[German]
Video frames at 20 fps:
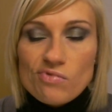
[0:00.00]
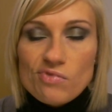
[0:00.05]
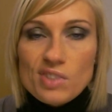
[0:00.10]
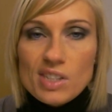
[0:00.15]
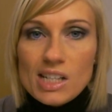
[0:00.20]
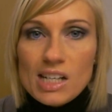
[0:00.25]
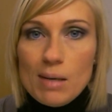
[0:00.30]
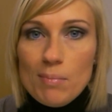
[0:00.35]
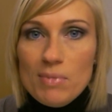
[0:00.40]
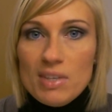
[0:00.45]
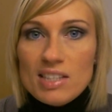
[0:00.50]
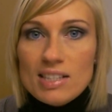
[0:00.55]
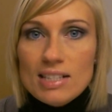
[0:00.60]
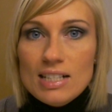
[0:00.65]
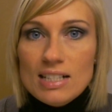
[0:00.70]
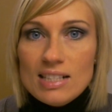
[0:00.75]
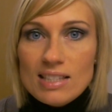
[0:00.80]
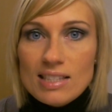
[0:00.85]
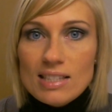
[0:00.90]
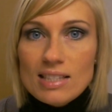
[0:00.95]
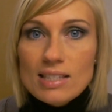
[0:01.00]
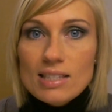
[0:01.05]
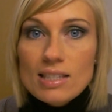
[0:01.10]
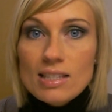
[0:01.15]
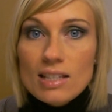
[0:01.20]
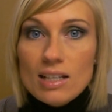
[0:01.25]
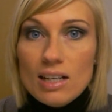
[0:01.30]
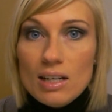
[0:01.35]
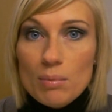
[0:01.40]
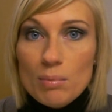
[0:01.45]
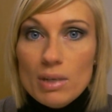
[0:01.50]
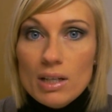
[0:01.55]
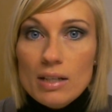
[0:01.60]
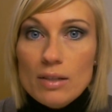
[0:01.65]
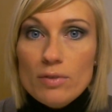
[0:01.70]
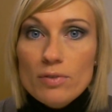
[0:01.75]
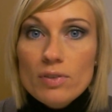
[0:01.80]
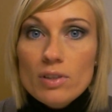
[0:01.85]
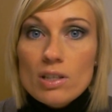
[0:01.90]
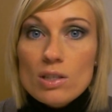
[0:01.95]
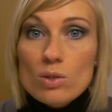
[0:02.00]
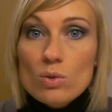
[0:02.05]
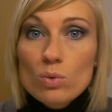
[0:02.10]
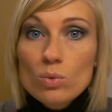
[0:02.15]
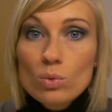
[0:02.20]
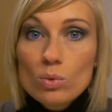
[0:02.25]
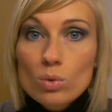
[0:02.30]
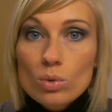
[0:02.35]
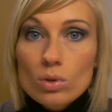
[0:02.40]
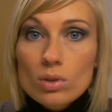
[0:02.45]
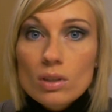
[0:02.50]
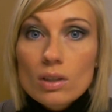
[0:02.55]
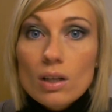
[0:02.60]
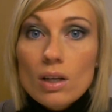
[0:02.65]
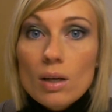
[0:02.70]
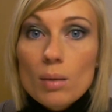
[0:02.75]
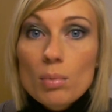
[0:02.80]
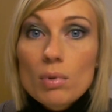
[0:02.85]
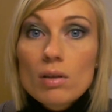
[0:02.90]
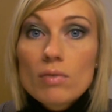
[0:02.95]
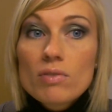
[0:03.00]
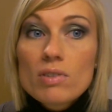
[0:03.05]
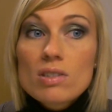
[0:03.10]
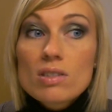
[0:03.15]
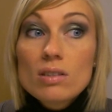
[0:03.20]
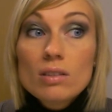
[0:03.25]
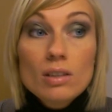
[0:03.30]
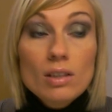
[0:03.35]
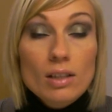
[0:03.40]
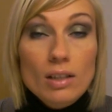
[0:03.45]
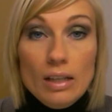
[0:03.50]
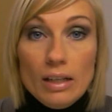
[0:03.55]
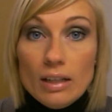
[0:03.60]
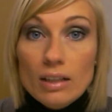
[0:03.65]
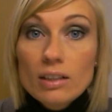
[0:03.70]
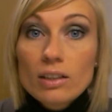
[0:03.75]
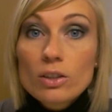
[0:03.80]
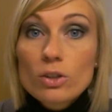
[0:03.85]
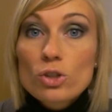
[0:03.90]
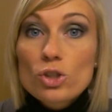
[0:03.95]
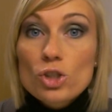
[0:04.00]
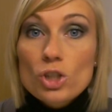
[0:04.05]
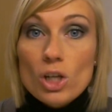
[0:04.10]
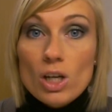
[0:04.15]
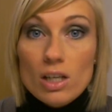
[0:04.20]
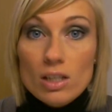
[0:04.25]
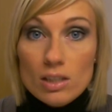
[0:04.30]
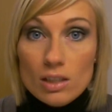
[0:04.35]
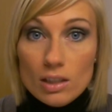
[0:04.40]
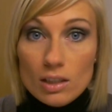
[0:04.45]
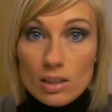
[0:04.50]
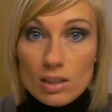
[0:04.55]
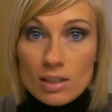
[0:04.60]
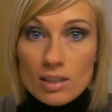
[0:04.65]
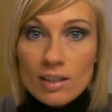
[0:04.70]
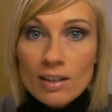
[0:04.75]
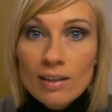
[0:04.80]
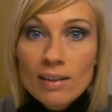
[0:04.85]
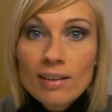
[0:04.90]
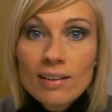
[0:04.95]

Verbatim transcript: Wir haben das letztes Jahr mal versucht, aber wir sind kläglich gescheitert.